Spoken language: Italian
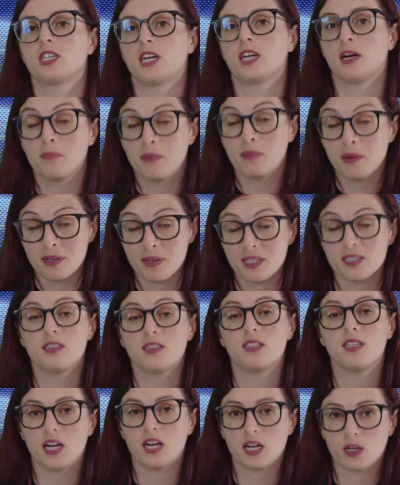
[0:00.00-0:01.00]

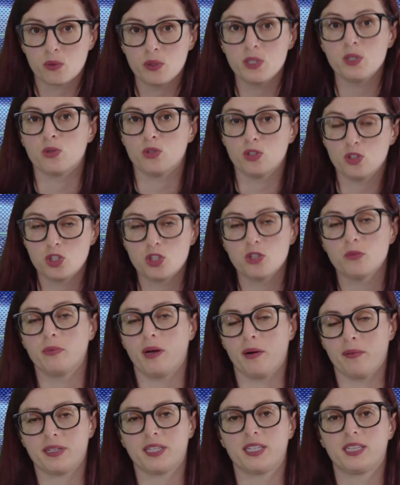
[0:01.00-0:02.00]
cambiamenti a cui noi ci
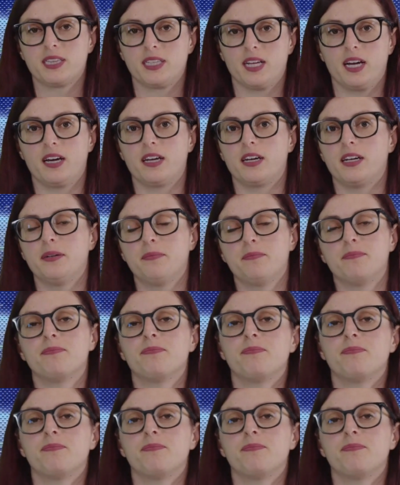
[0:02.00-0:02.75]
dobbiamo adattare.